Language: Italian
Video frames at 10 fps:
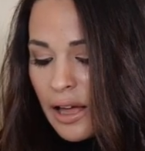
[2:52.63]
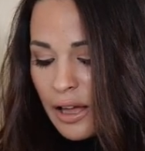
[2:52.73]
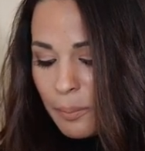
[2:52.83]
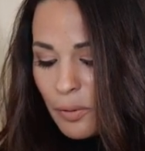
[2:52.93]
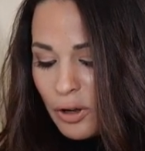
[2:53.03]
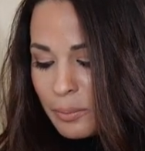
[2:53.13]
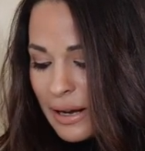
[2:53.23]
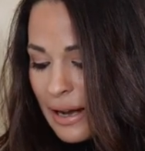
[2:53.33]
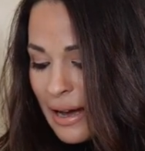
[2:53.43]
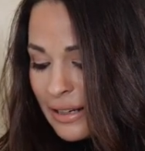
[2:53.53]
e poi
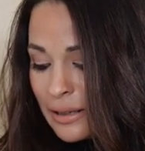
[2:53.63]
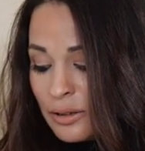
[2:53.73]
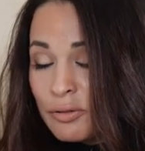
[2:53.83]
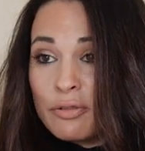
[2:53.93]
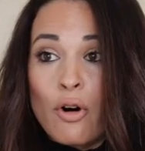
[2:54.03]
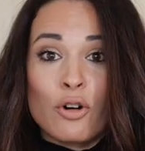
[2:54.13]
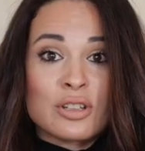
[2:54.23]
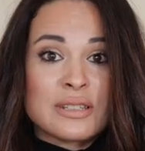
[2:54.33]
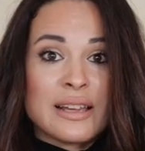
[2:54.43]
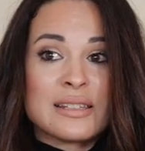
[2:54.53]
magari
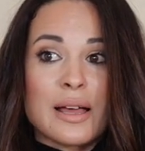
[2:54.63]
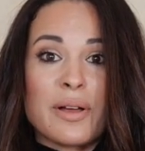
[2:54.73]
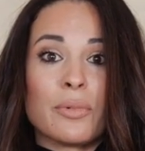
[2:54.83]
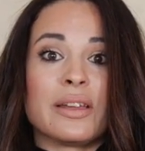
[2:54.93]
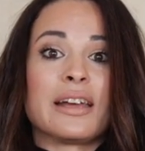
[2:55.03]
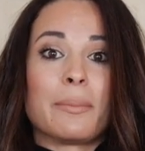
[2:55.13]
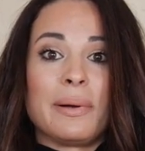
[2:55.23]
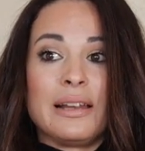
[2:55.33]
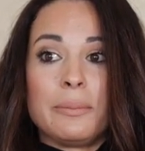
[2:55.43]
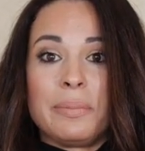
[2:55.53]
forse se abbiamo dei
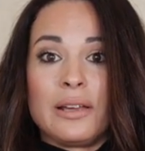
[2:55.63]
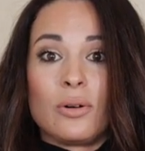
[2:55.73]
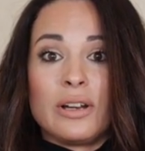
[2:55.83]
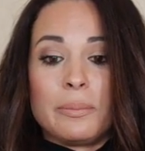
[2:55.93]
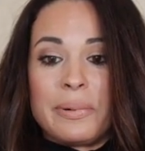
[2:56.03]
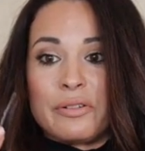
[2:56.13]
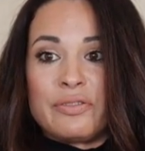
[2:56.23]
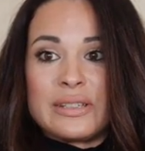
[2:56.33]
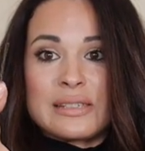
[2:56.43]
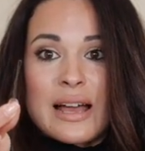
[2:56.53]
capelli piccoli per
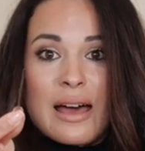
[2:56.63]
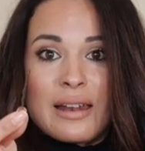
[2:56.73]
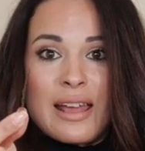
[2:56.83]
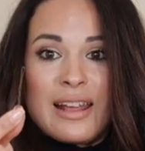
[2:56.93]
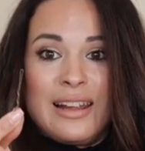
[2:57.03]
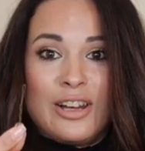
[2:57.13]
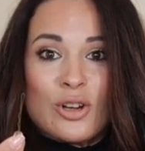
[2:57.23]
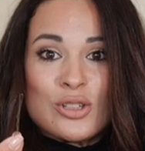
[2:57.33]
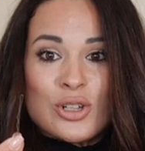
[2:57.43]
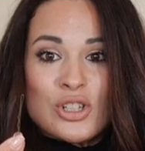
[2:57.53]
fissare il
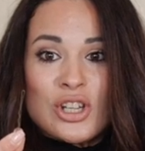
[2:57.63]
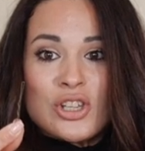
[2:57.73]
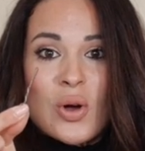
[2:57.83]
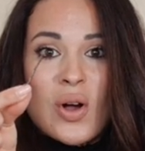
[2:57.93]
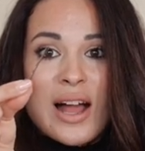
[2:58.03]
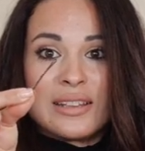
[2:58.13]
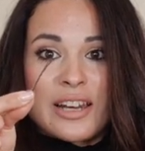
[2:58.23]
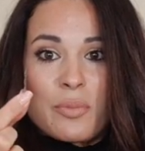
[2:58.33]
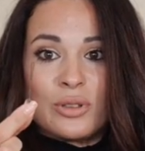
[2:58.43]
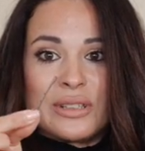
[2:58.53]
nostro chignon
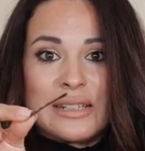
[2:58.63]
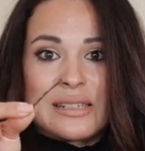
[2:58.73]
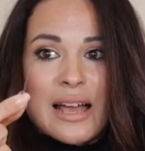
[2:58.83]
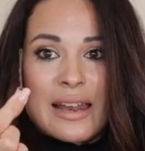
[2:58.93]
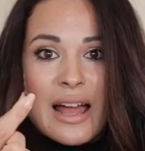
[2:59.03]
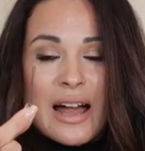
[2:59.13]
andremo a utilizzare